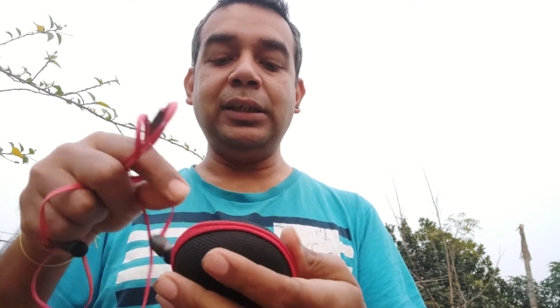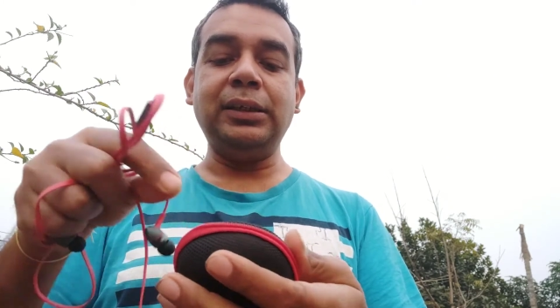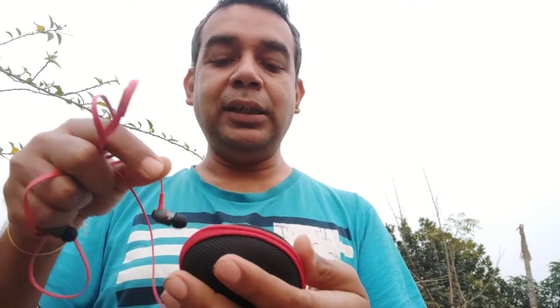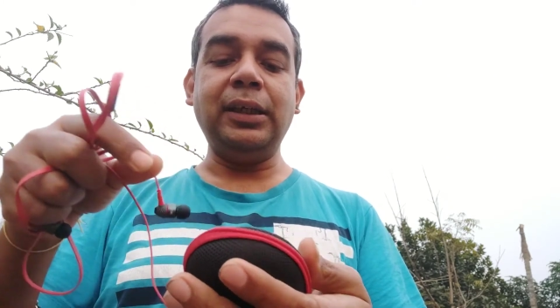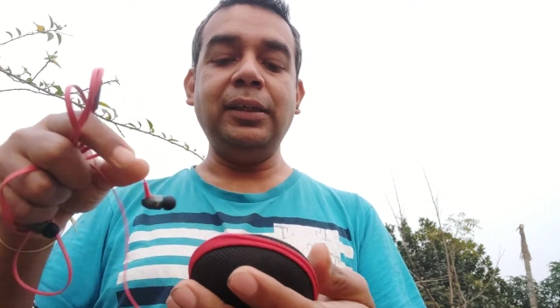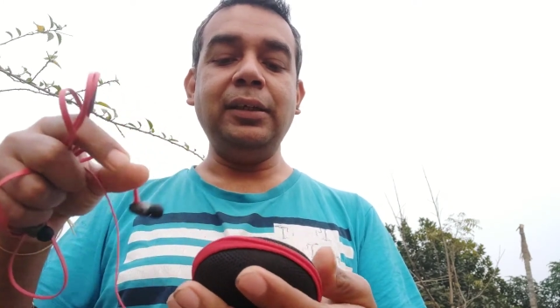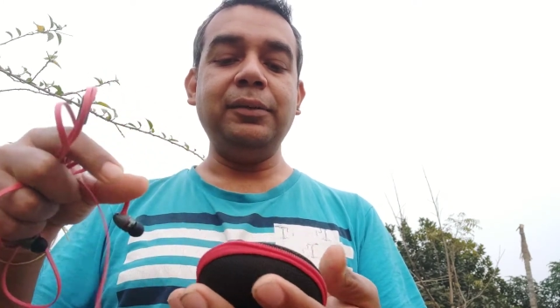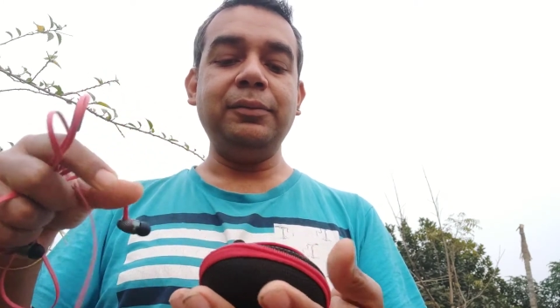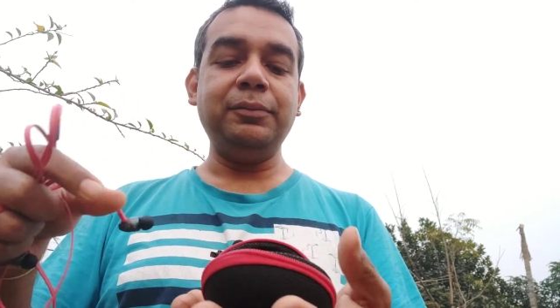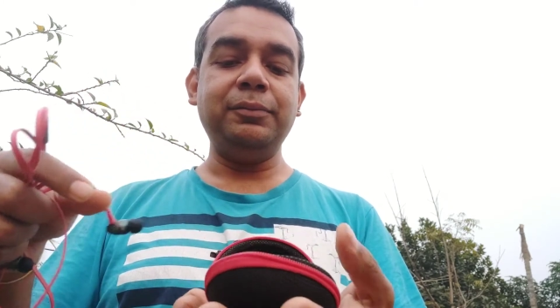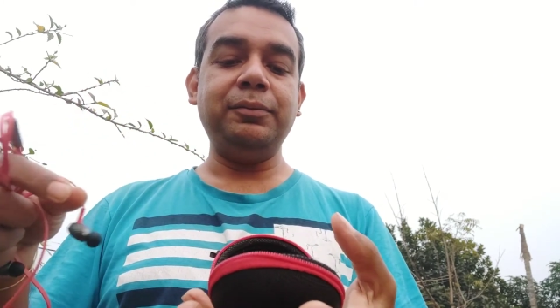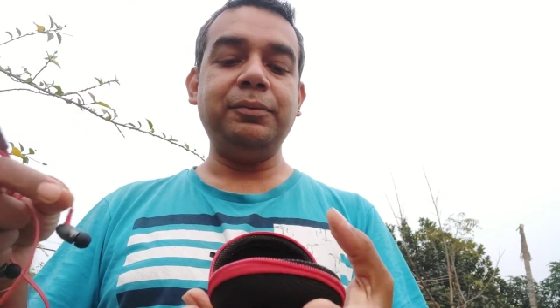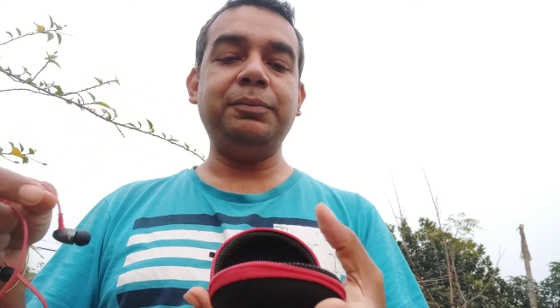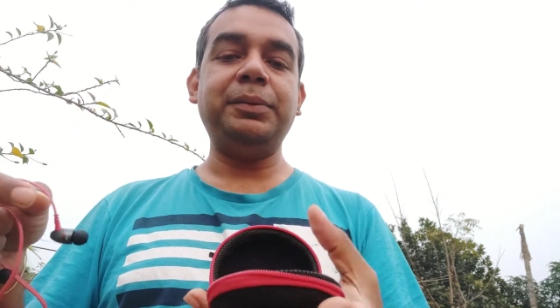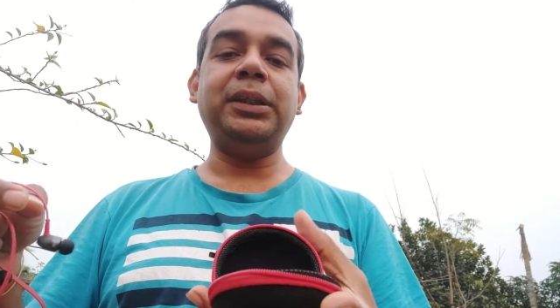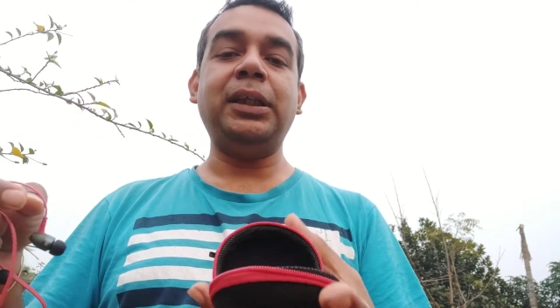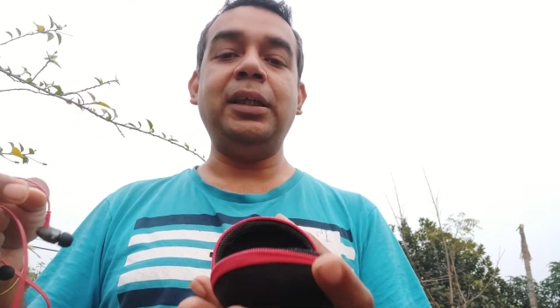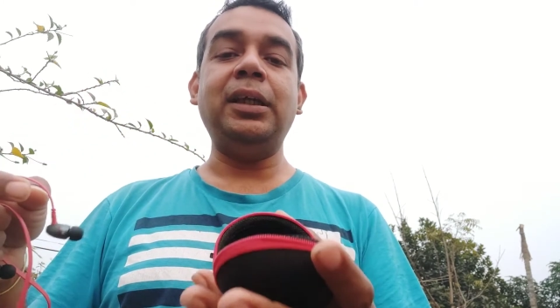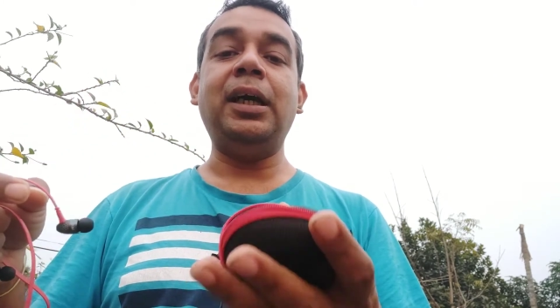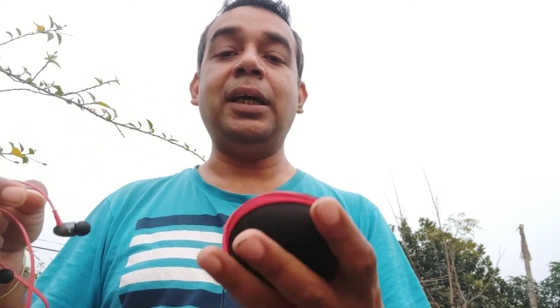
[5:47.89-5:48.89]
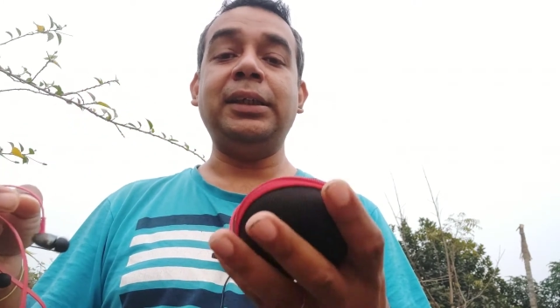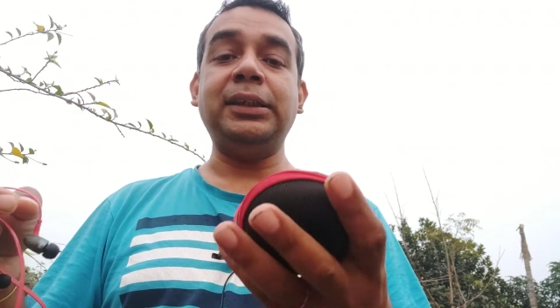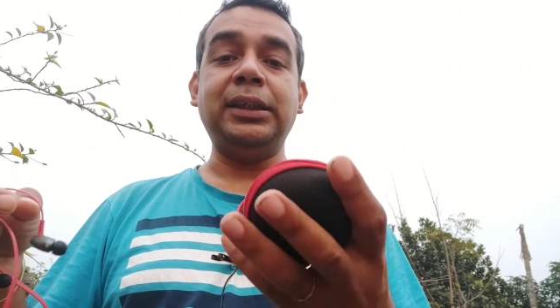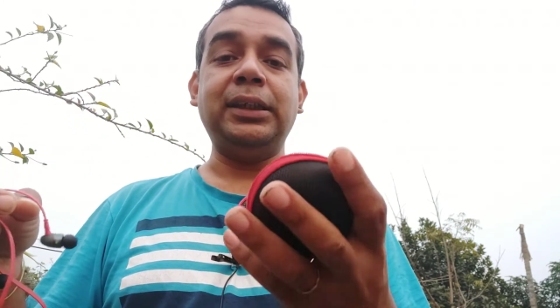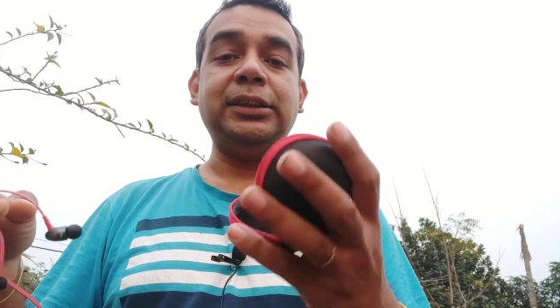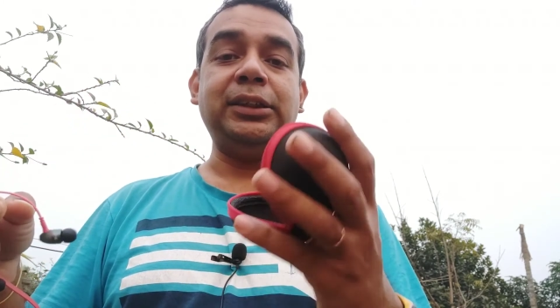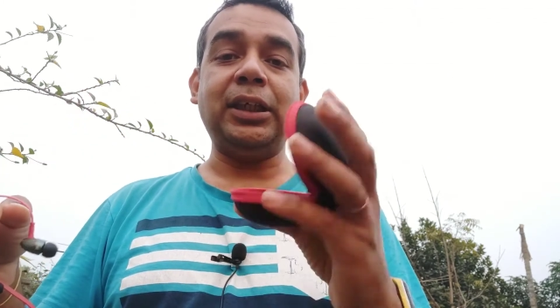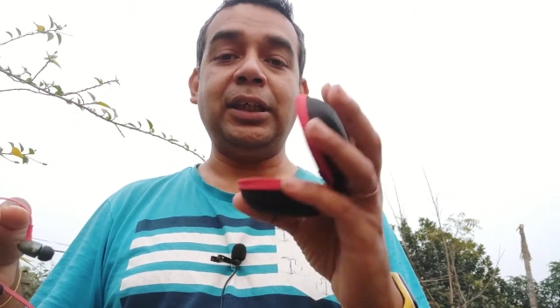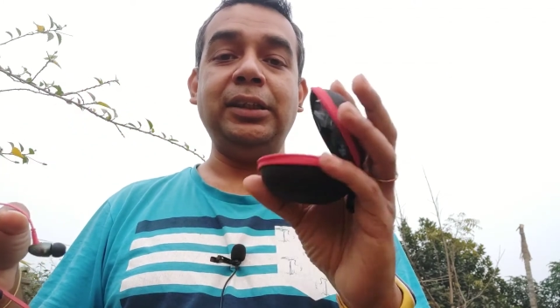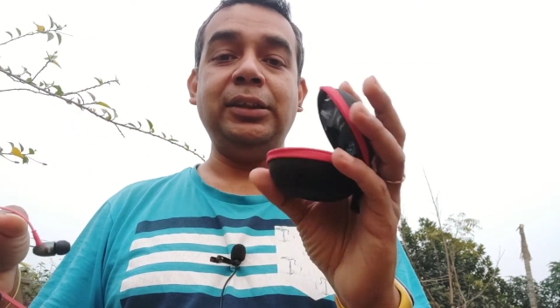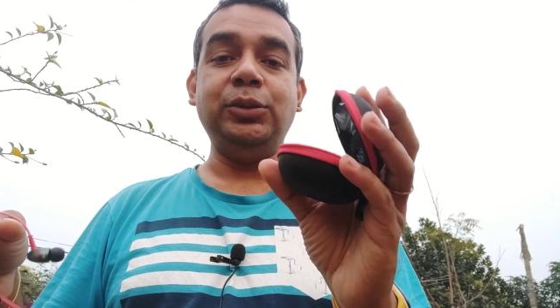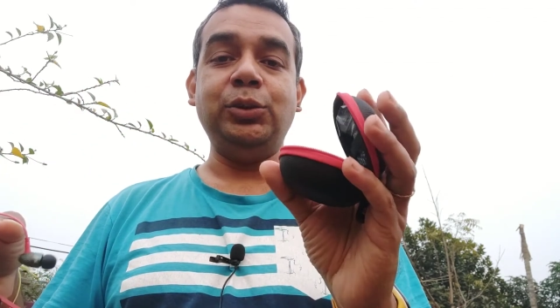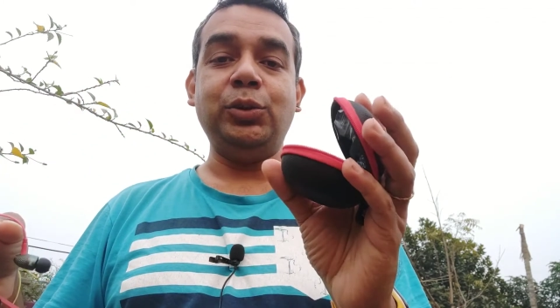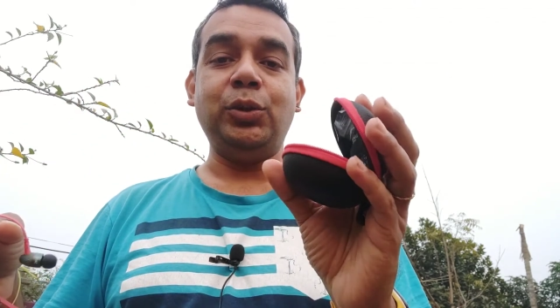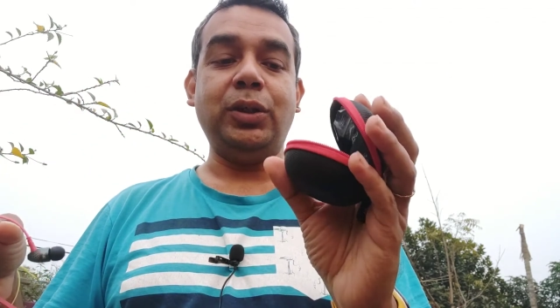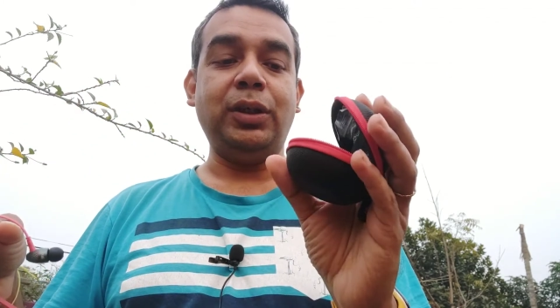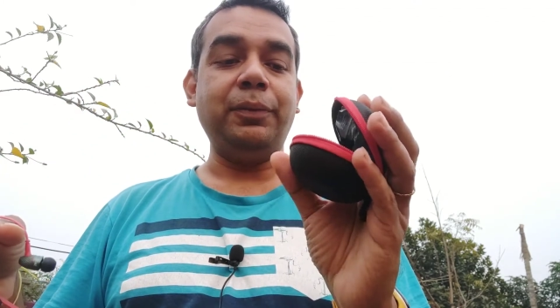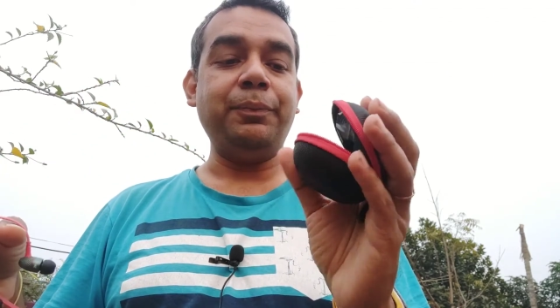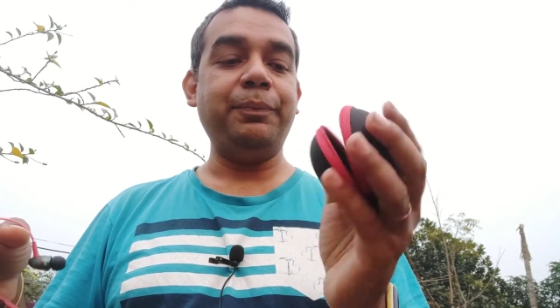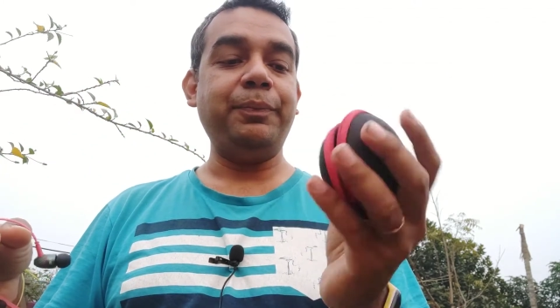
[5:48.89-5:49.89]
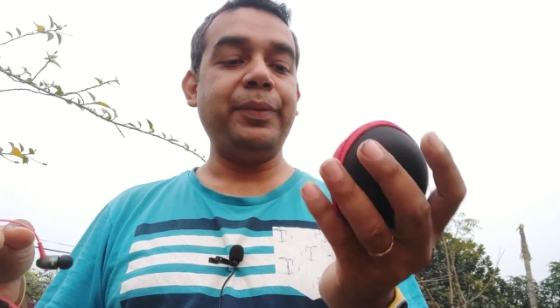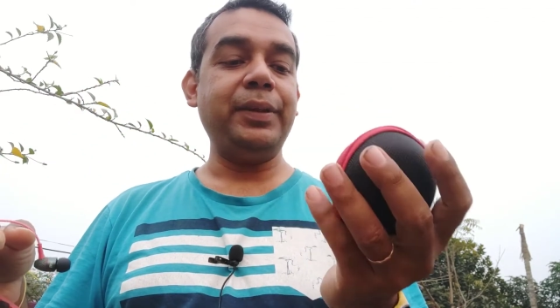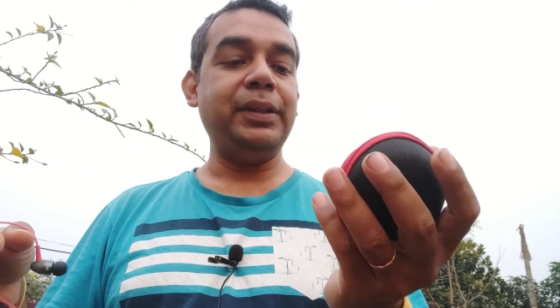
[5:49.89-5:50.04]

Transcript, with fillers: आता है पता नहीं आगे जाके शायद यूज़ होगा